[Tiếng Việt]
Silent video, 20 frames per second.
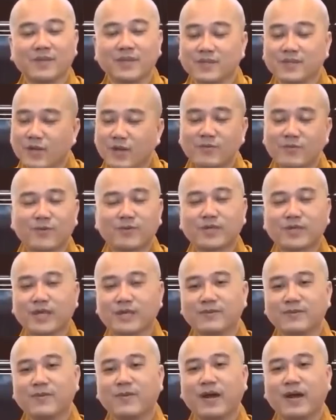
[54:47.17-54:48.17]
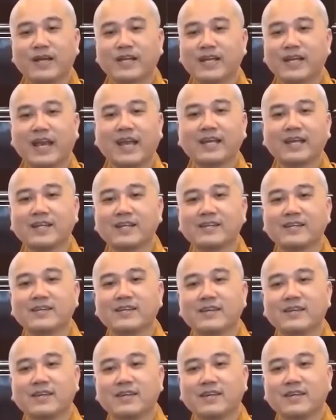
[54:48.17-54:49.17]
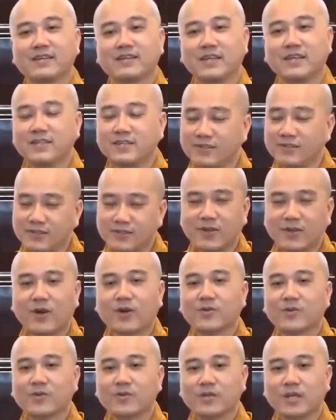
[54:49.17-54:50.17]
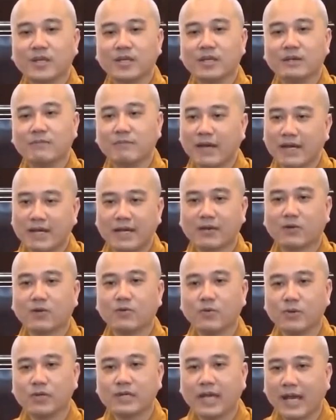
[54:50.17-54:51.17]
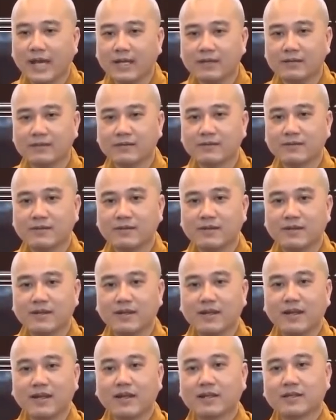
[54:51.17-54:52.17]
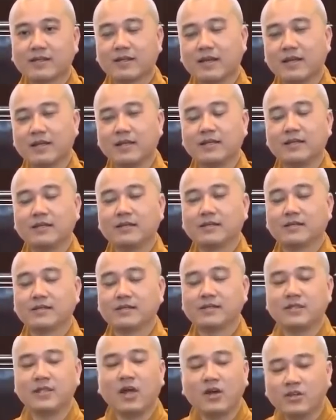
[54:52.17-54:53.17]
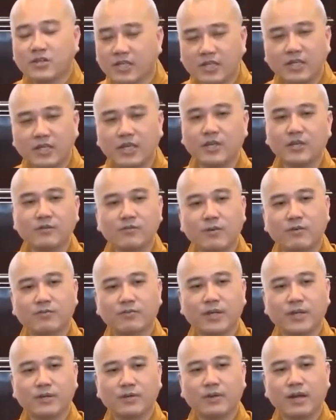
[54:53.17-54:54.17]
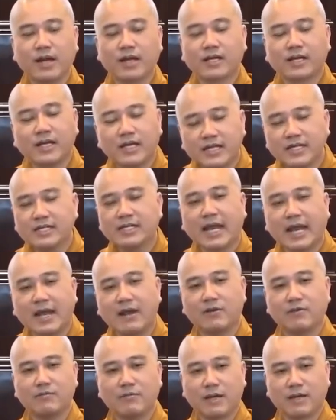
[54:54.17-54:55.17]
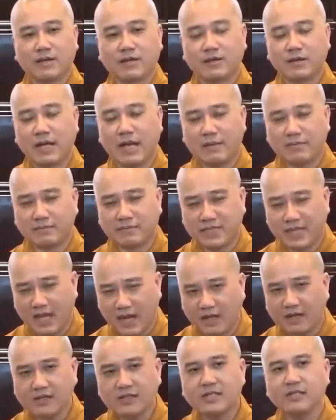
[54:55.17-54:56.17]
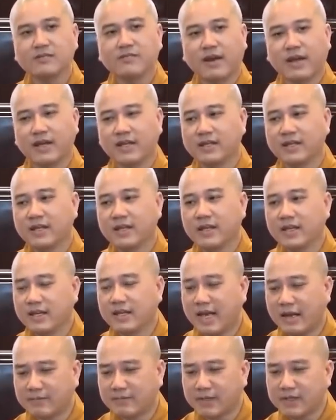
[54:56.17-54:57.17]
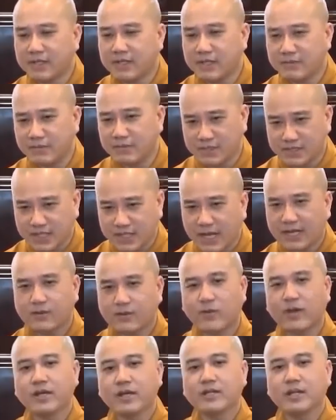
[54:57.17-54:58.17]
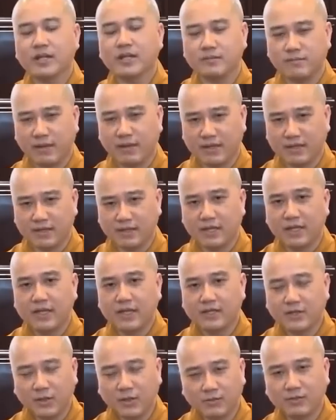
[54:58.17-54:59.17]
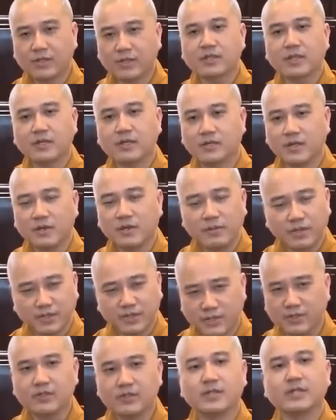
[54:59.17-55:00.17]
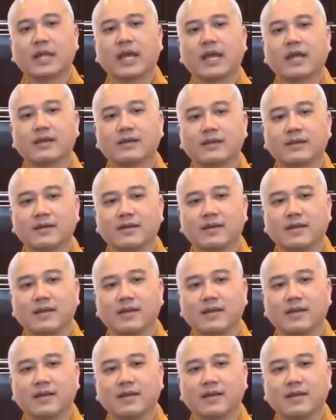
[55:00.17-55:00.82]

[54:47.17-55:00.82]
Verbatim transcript: Như có một chị Phú Hòa hay kể, chị chửi con của chị là mày là con quỷ cái. Thì nó chỉ hiểu một điều là khi nào mà làm dở như vậy, làm cái gì mà sai quấy thì mình dùng cái từ đó mình chửi người ta.